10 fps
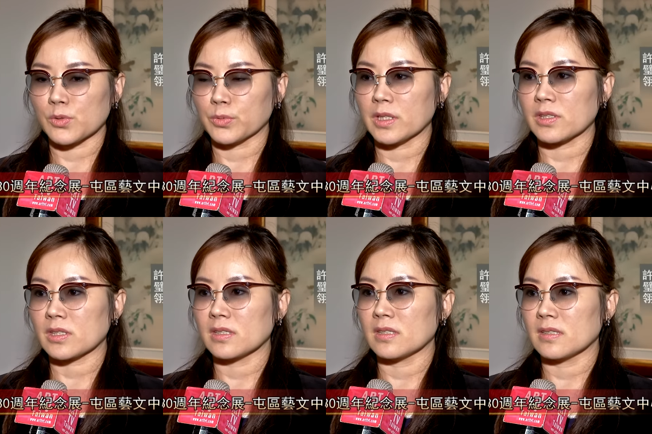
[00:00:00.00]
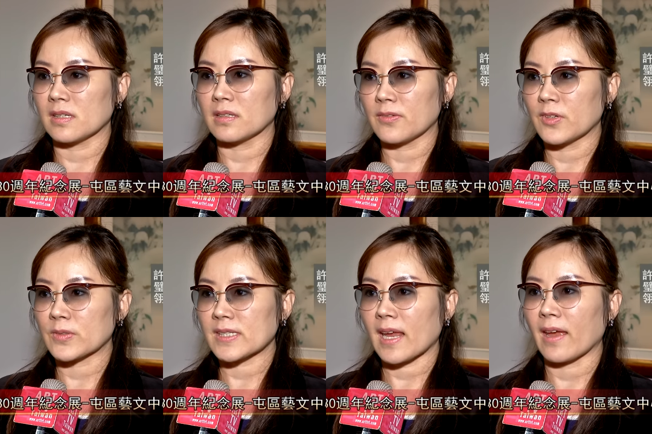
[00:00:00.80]
主题是呃立
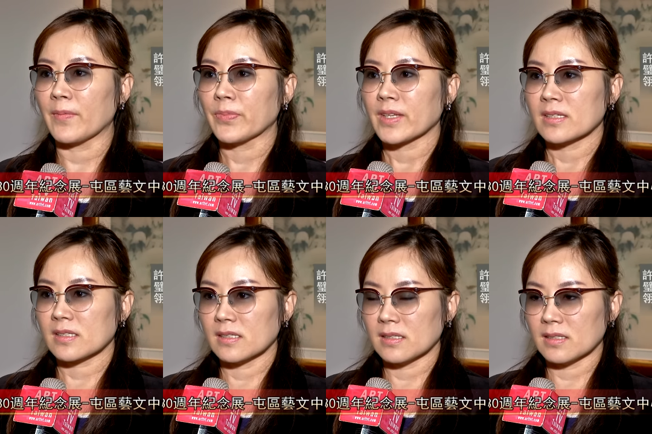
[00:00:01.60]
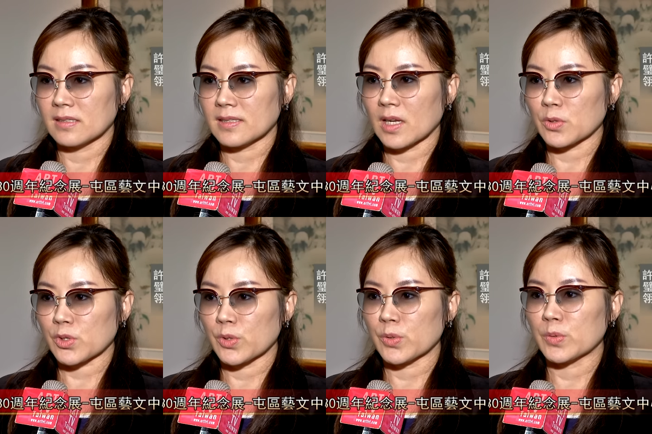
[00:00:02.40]
风采，是教
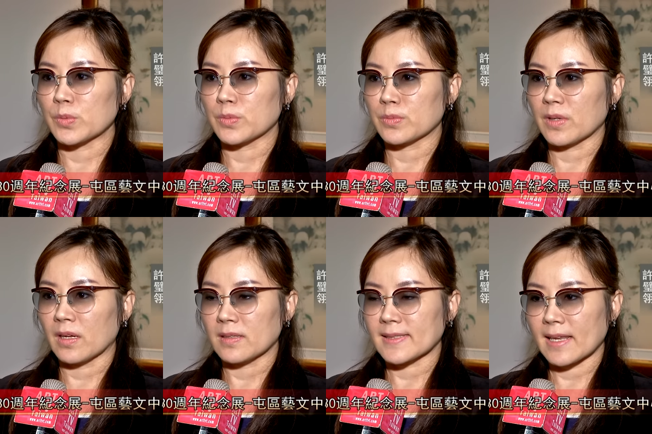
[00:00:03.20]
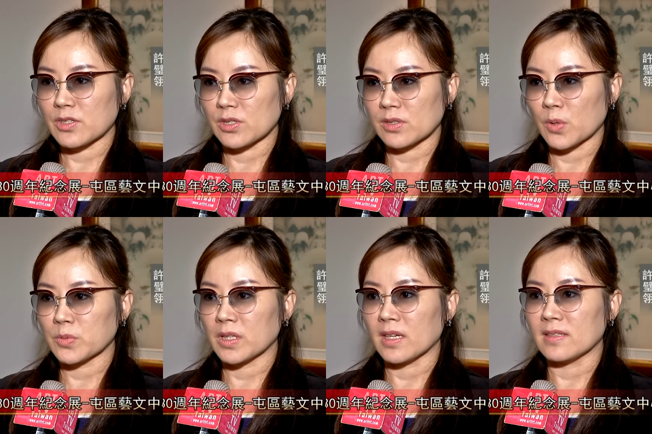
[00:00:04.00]
授呃三十
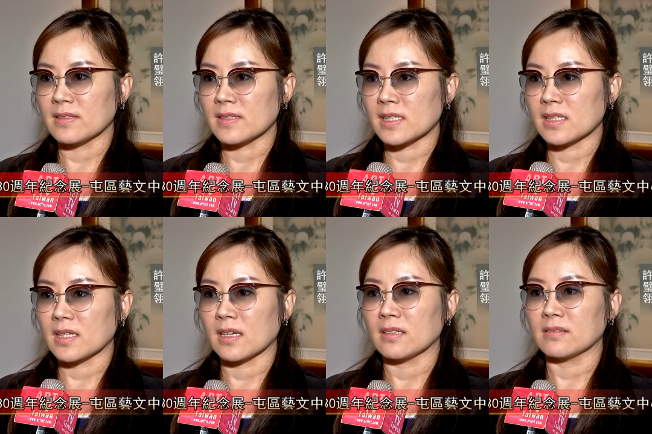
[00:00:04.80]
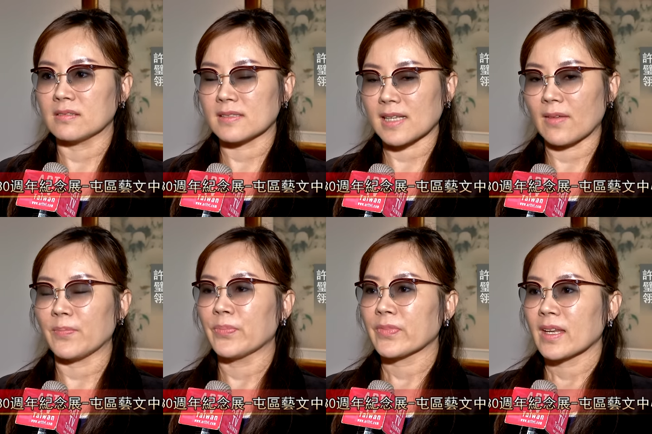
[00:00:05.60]
周年纪念展。
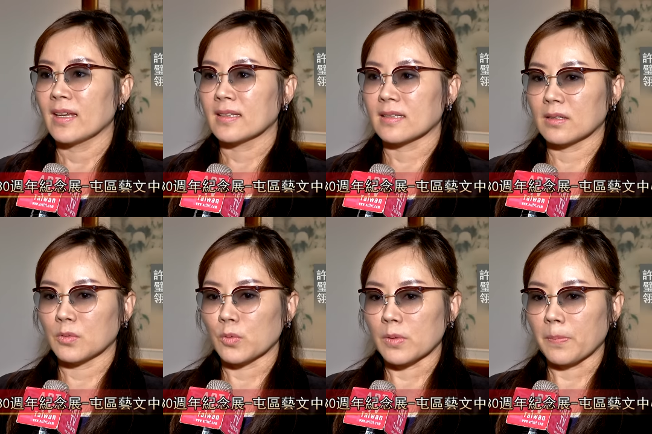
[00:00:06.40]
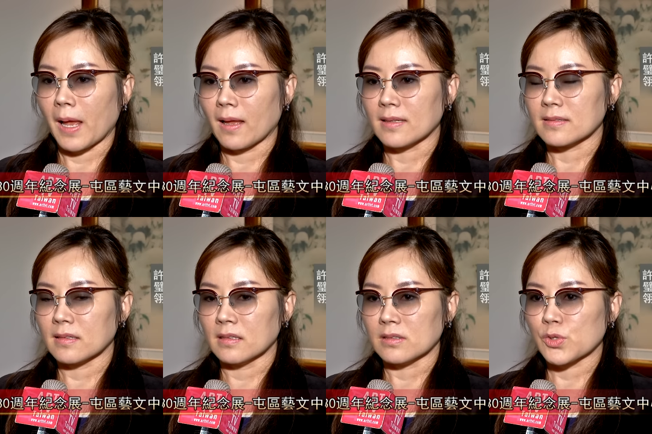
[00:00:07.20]
那我把
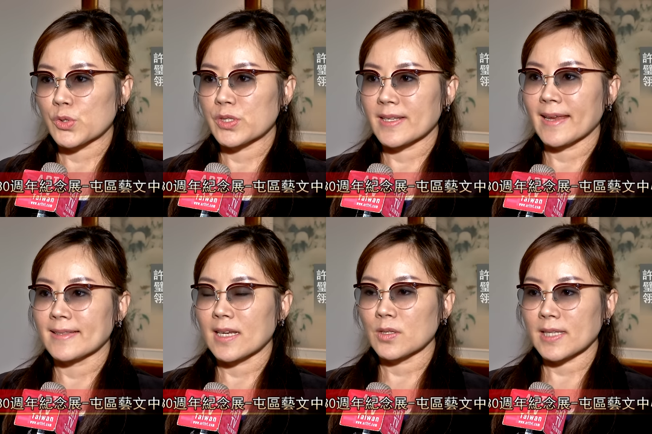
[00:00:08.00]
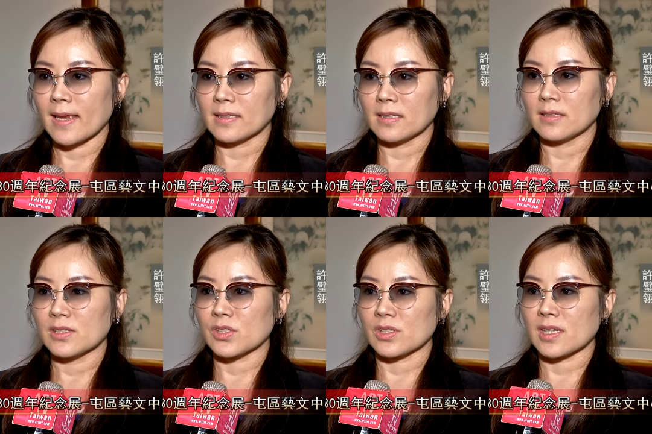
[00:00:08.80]
呃就是在教材的
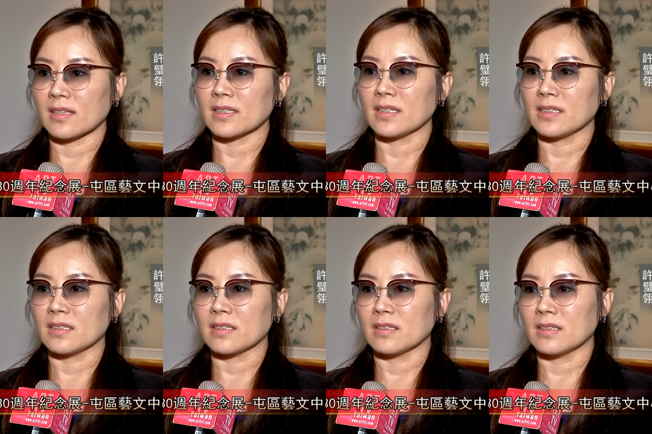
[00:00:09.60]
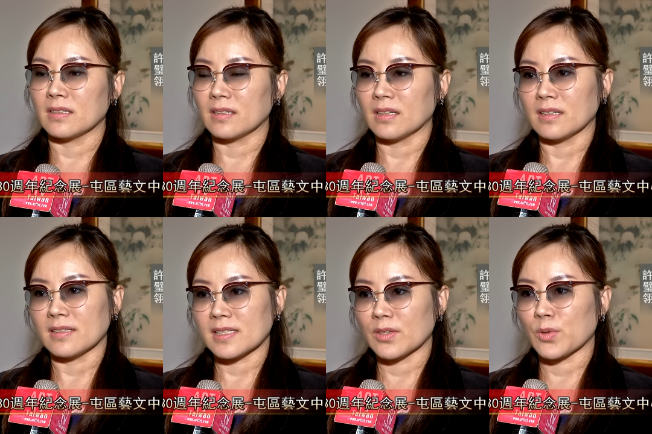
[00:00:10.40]
历史上的一个
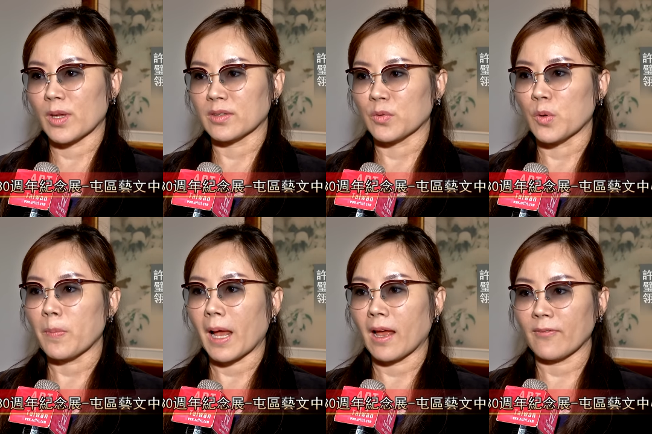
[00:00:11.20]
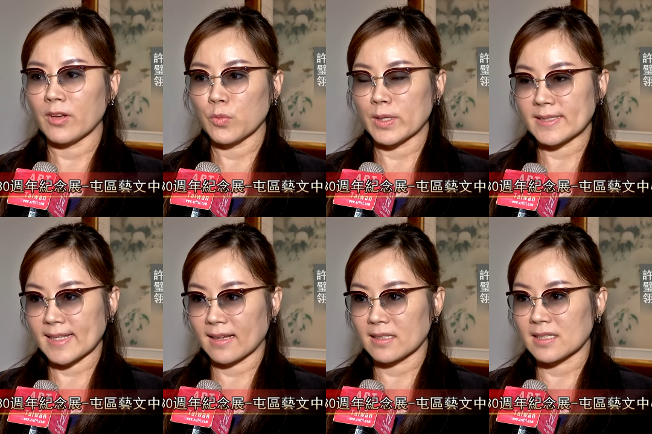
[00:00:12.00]
呃阶段呢，我把它分为
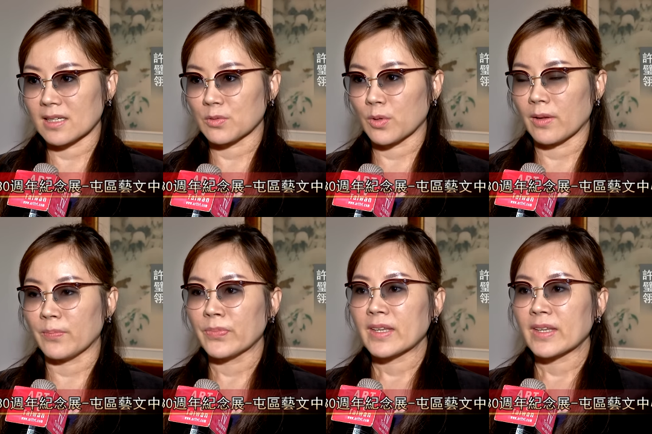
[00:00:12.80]
三个阶段。